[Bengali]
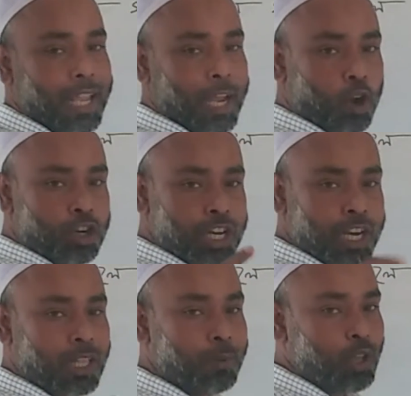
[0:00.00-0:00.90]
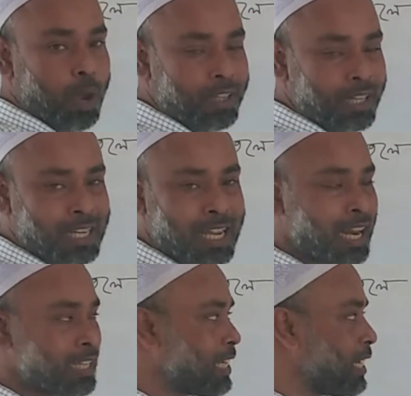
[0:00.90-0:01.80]
এখন শিক্ষার্থীবৃন্দ আমাদের খেয়াল
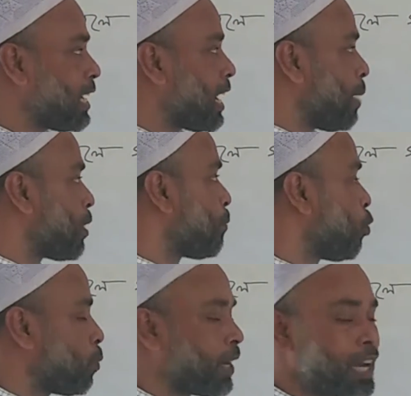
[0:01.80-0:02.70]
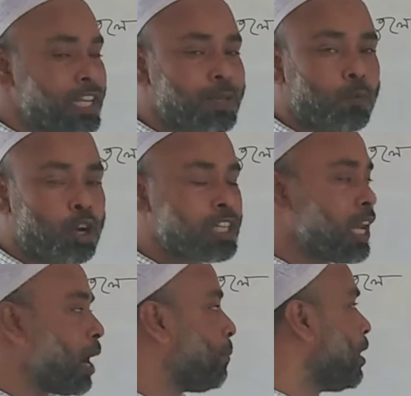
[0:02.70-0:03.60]
আছে আমরা পূর্বের ক্লাসে
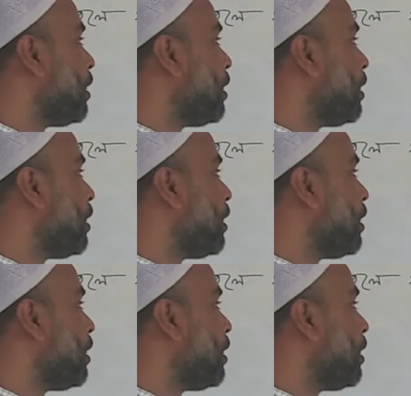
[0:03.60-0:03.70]
পড়েছিলাম